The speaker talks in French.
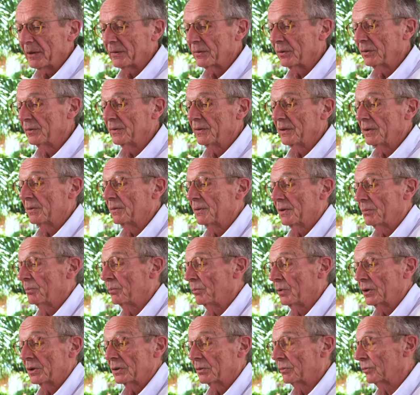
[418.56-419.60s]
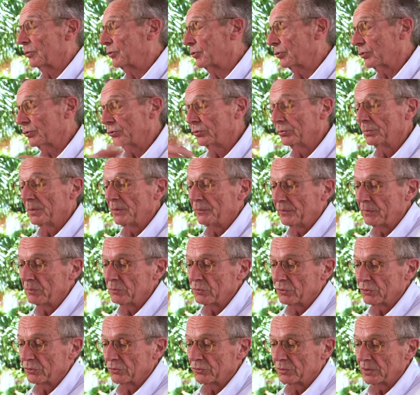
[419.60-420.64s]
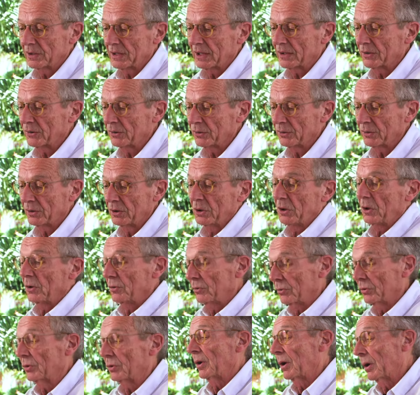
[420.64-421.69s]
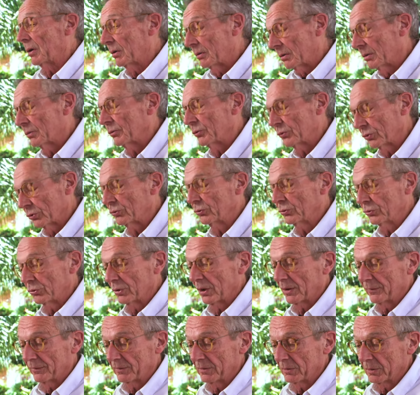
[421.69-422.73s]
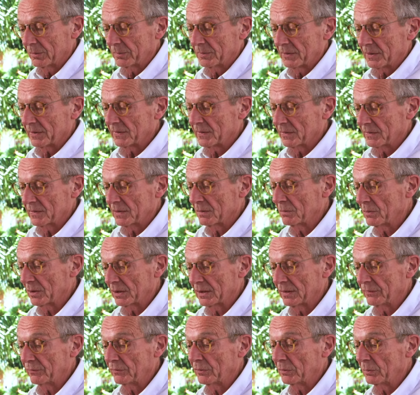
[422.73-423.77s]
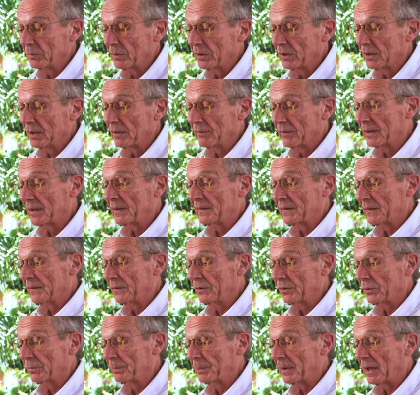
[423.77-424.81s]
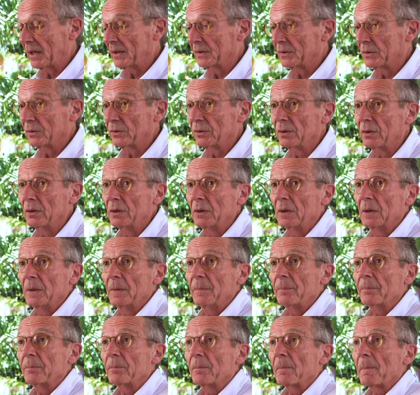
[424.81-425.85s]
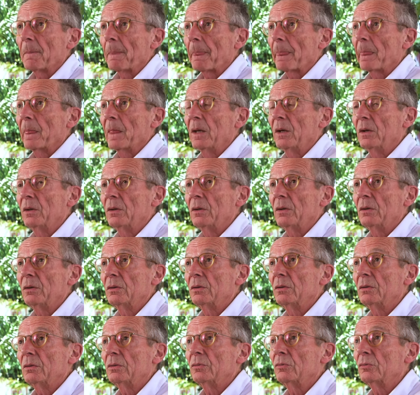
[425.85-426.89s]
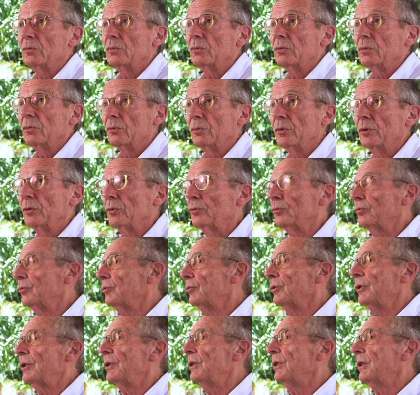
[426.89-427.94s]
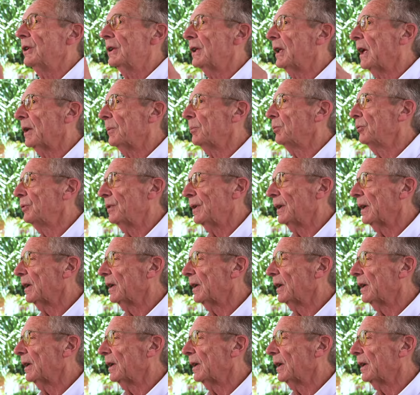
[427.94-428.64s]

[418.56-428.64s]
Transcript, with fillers: trois personnes, c'est moi surtout mes films, je suis cadreur, donc euh, surtout sur un film comme ça c'est moi qui filmais, il y avait un assistant opérateur, euh, oui on, on, était quatre